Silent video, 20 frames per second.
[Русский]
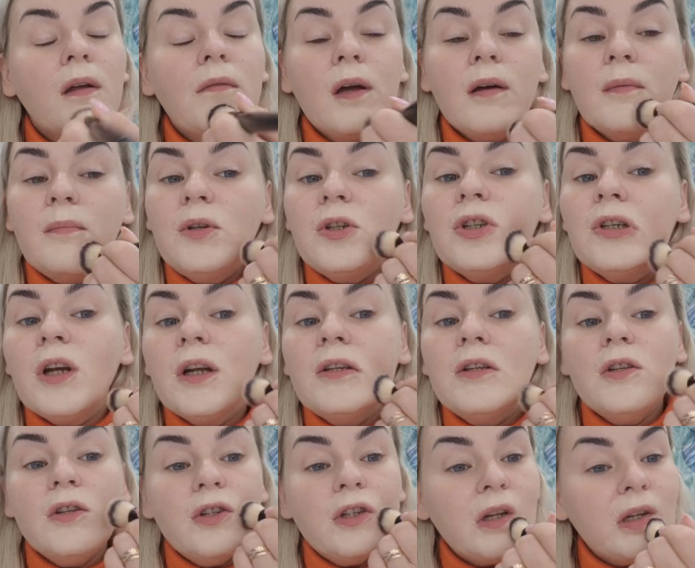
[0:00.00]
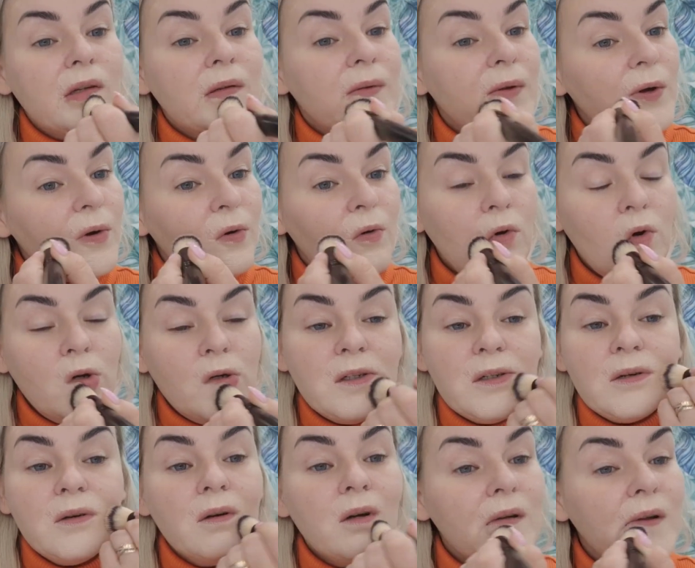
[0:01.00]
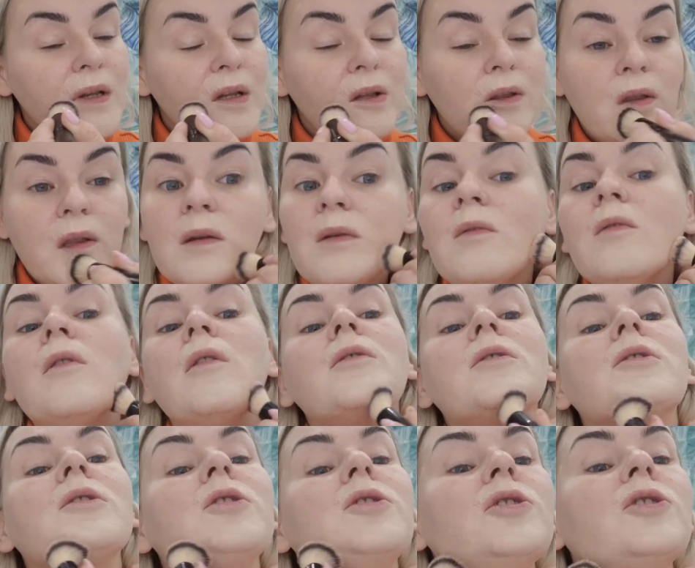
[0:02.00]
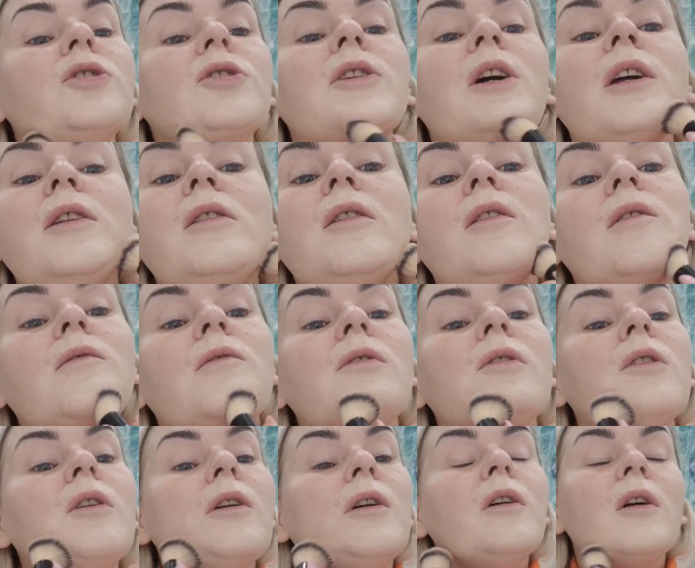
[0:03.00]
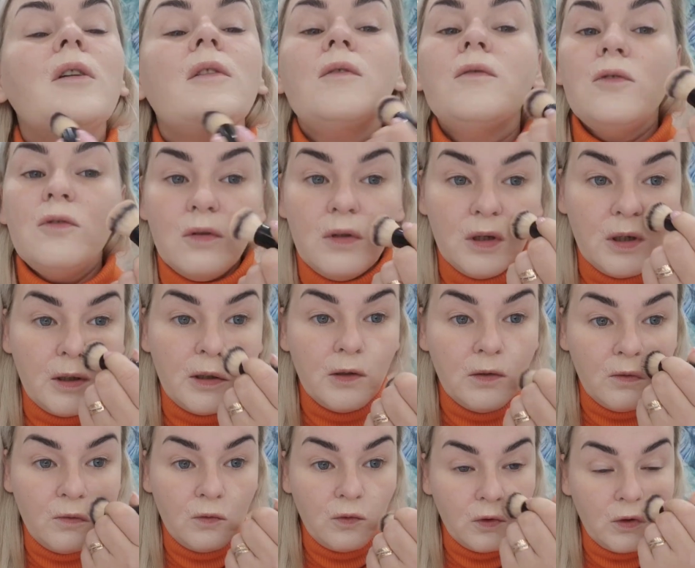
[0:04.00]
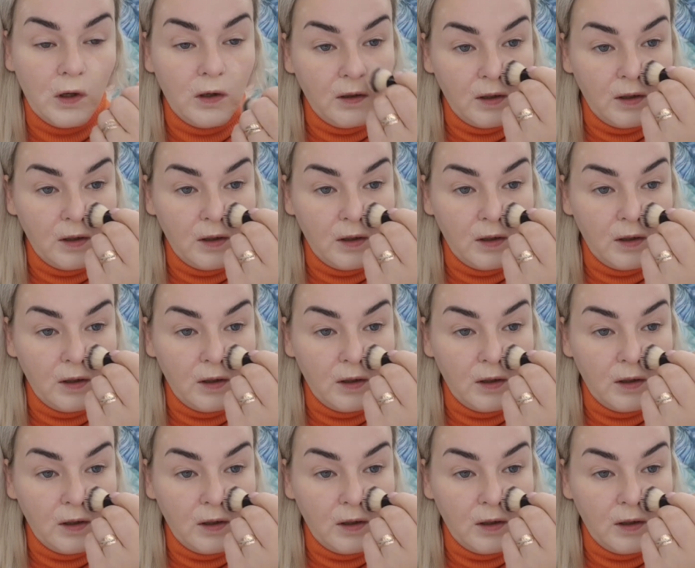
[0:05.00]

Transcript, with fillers: обижать сейчас свою кожу, но защищать ее все-таки нужно.